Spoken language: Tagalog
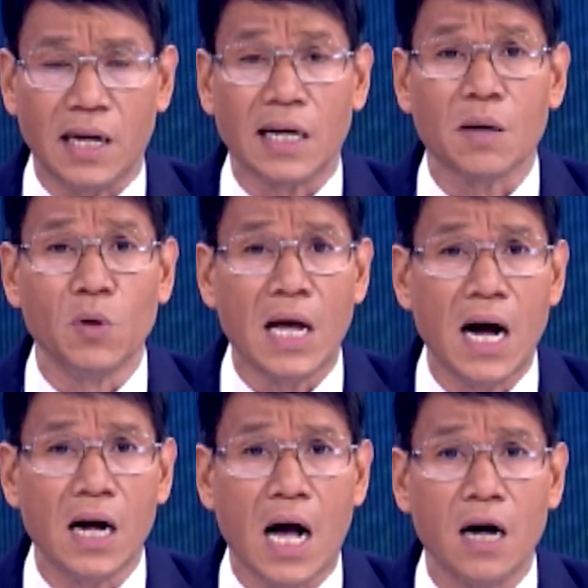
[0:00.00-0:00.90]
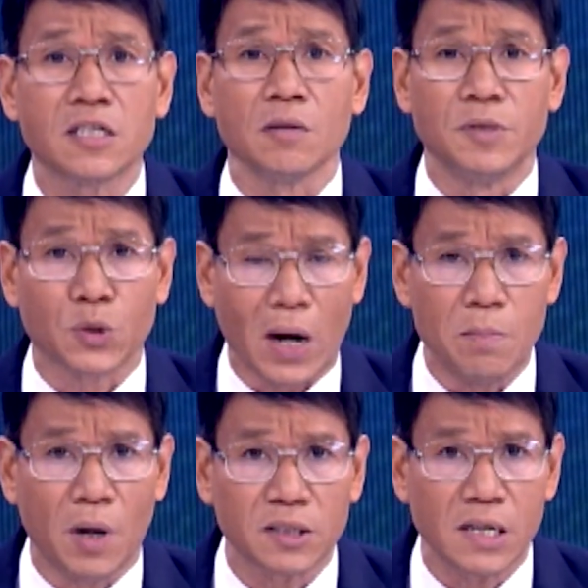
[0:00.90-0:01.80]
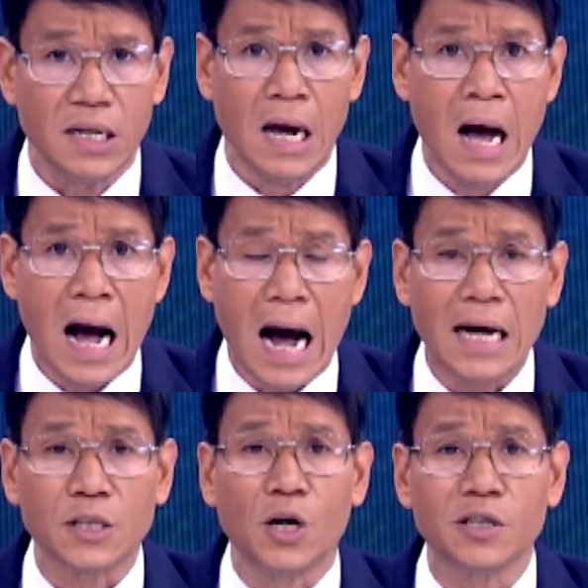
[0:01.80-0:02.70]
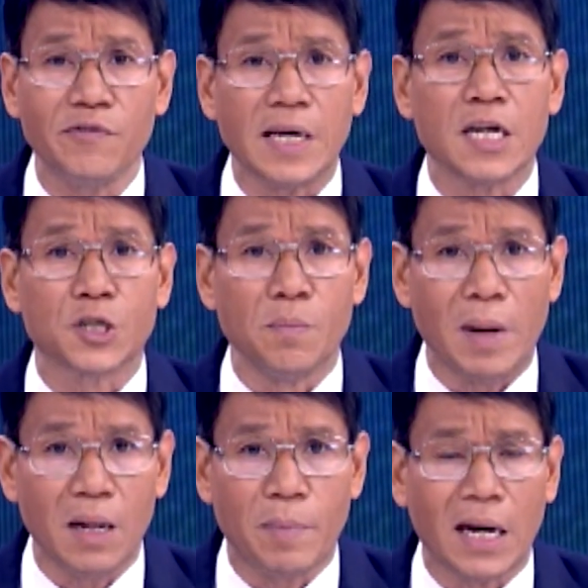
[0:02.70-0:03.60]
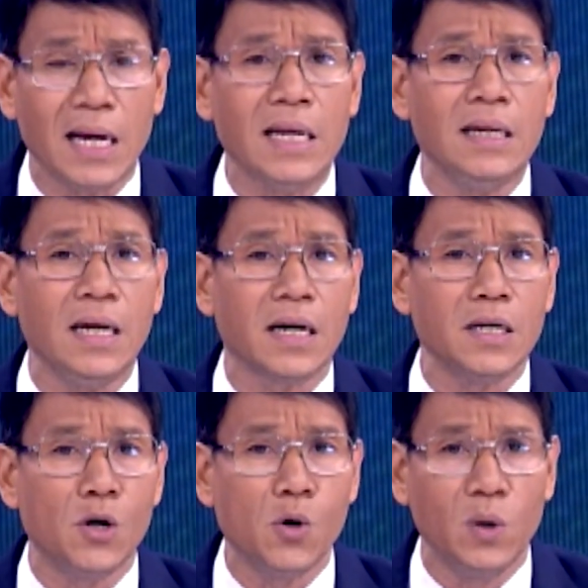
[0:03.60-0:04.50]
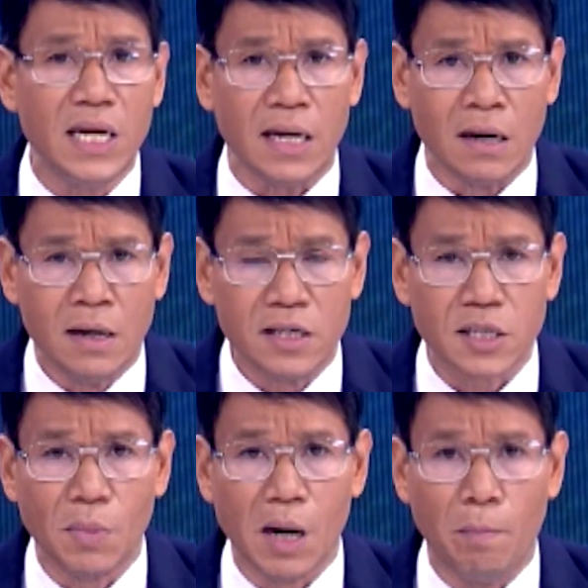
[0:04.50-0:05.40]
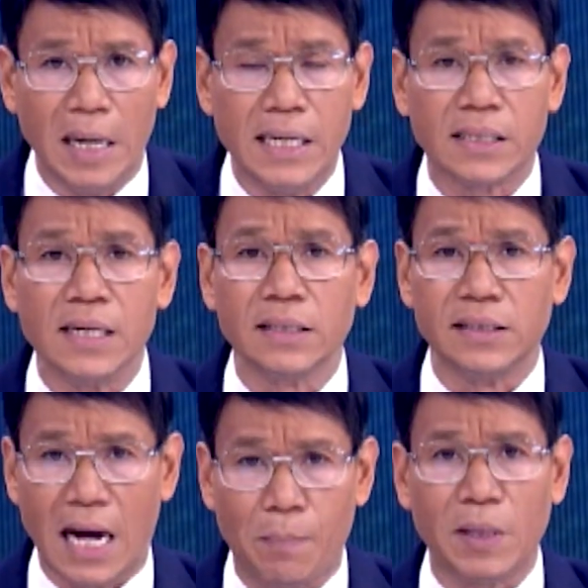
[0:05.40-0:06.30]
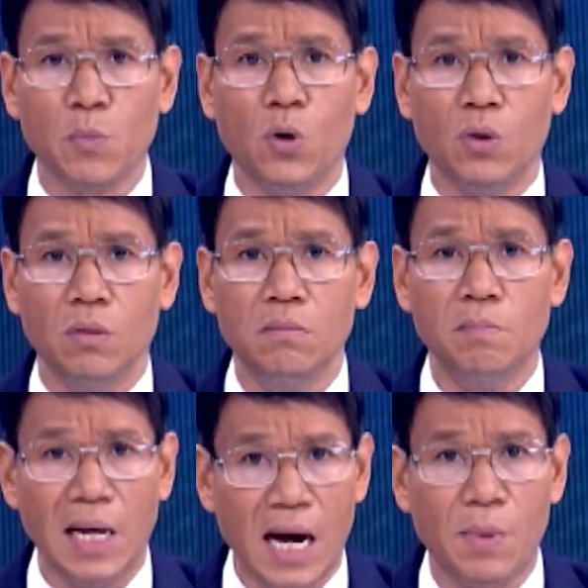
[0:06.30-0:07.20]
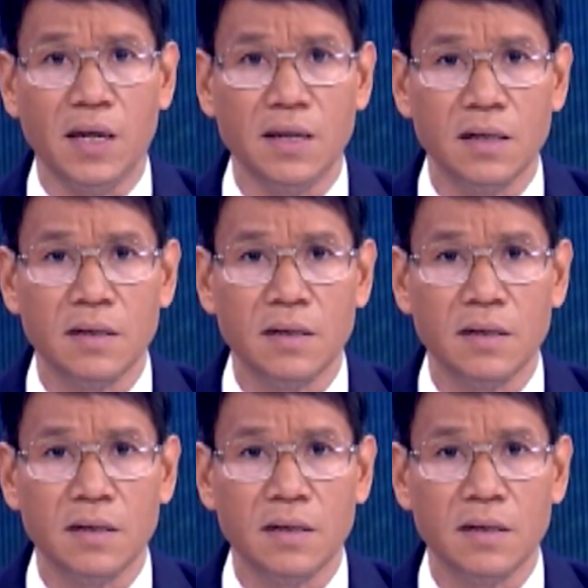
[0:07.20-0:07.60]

I-click mo lang ang subscribe button at notification bell para hindi ka nahuhuli sa mga balitang dapat mong malaman.